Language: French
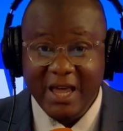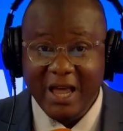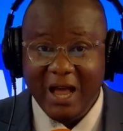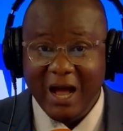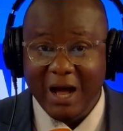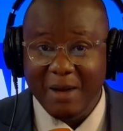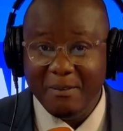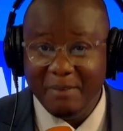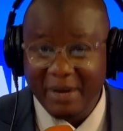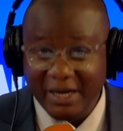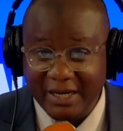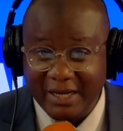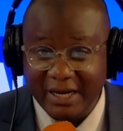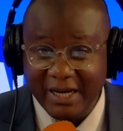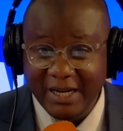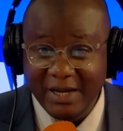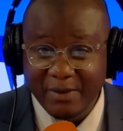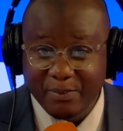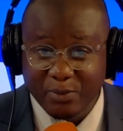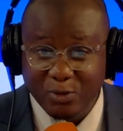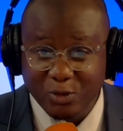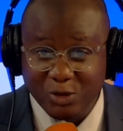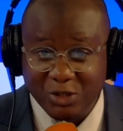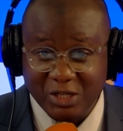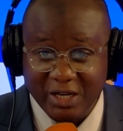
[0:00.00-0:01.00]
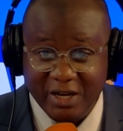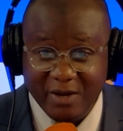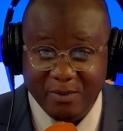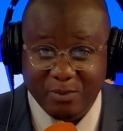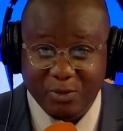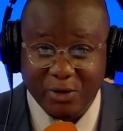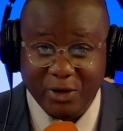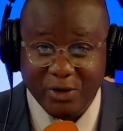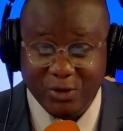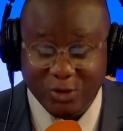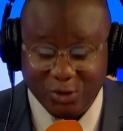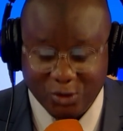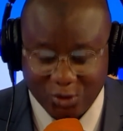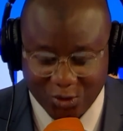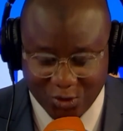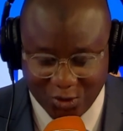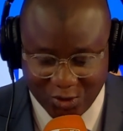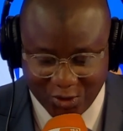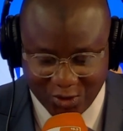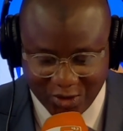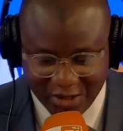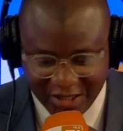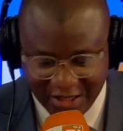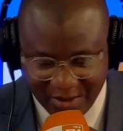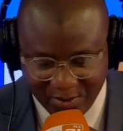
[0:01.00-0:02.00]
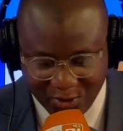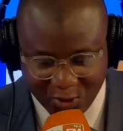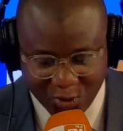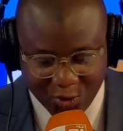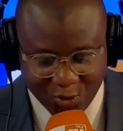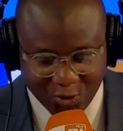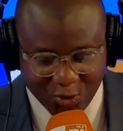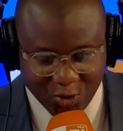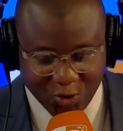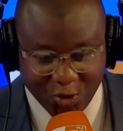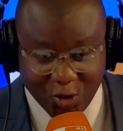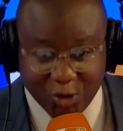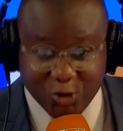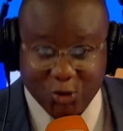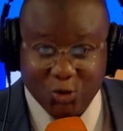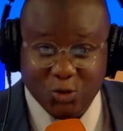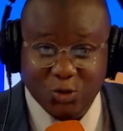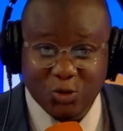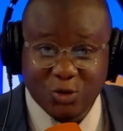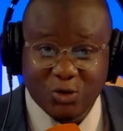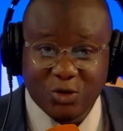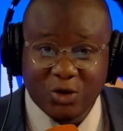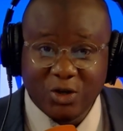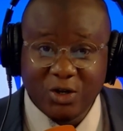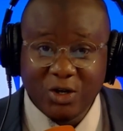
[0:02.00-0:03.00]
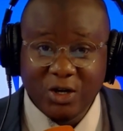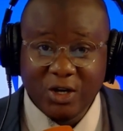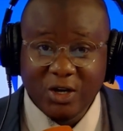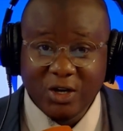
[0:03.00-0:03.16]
À mercredi prochain pour un autre numéro de Nord-Sud,